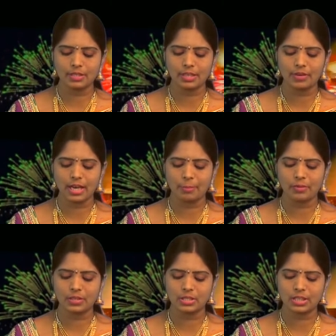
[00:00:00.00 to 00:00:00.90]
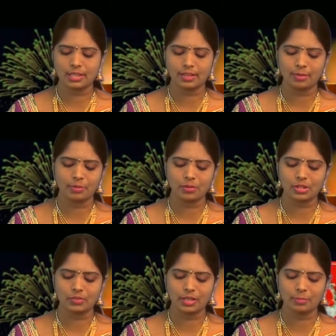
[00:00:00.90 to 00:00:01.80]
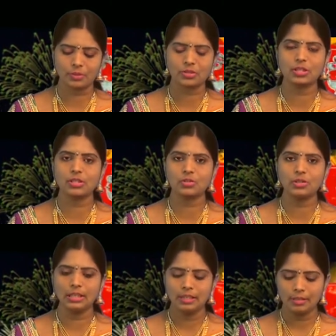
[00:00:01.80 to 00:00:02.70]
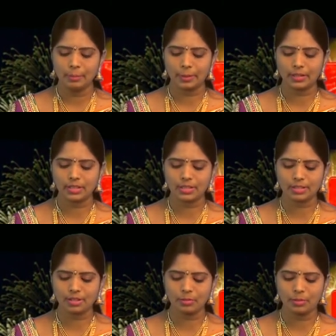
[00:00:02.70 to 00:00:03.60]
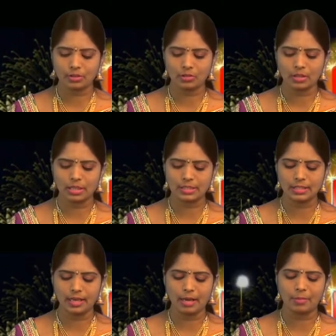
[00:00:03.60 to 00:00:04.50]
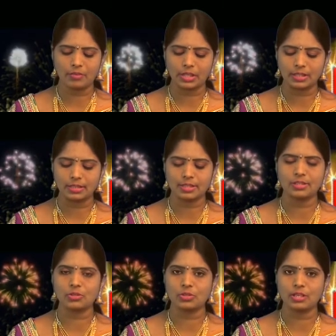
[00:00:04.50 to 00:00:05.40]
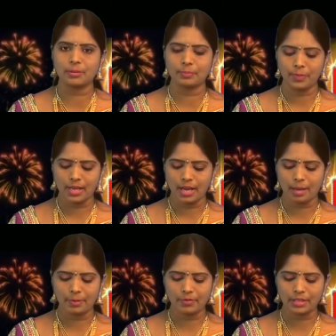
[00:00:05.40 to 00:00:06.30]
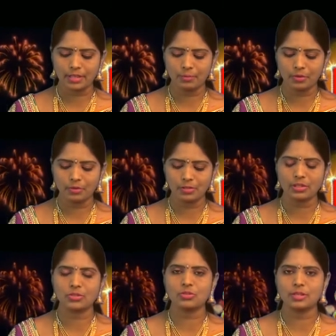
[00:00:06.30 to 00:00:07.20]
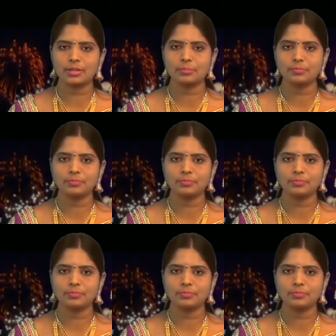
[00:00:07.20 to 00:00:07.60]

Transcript: దేవి అమ్మవారి జాతర మహోత్సవాన్ని పురస్కరించుకుని పెద్ద సంఖ్యలో భక్తులు హాజరై అమ్మవారిని దర్శించుకున్నారు అమ్మవారికి మొక్కులు తీర్చుకున్నారు